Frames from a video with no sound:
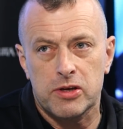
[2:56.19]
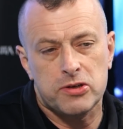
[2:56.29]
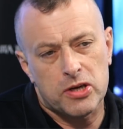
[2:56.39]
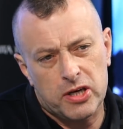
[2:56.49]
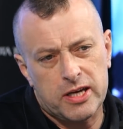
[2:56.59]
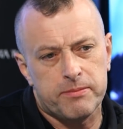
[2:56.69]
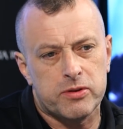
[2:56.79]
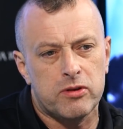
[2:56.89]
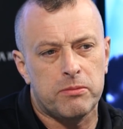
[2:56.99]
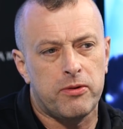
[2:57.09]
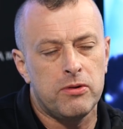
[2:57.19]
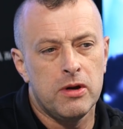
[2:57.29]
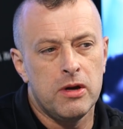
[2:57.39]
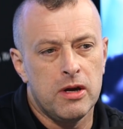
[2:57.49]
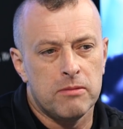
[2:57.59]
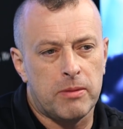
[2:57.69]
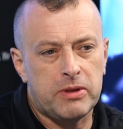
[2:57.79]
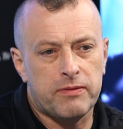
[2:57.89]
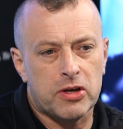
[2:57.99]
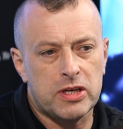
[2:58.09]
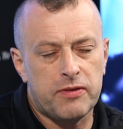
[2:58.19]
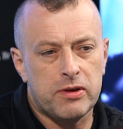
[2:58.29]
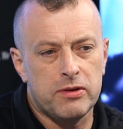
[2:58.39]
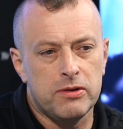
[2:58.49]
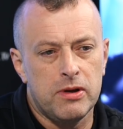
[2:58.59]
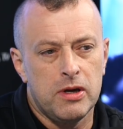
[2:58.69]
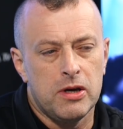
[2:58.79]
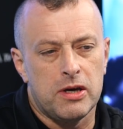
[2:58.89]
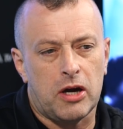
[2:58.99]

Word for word: Ja, ja czekam po prostu, no bo mam takie wrażenie, y,